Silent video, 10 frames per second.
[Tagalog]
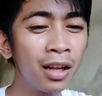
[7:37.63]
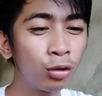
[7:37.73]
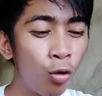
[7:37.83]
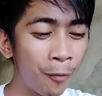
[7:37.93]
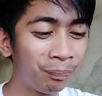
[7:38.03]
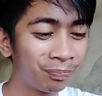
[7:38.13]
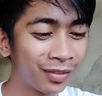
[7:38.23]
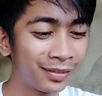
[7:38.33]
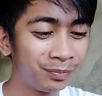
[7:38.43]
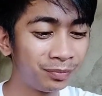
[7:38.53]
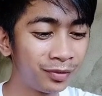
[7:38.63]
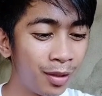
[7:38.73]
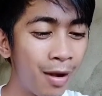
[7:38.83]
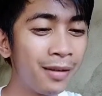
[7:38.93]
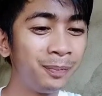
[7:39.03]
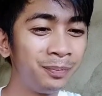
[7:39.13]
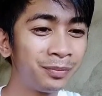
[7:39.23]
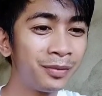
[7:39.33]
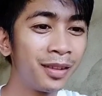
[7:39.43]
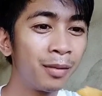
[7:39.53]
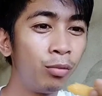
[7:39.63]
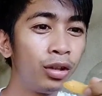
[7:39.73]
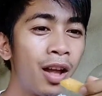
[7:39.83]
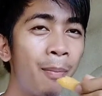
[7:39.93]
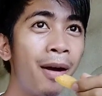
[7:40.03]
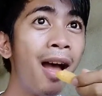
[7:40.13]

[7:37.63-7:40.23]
lang to. Di ba? Boy tapa.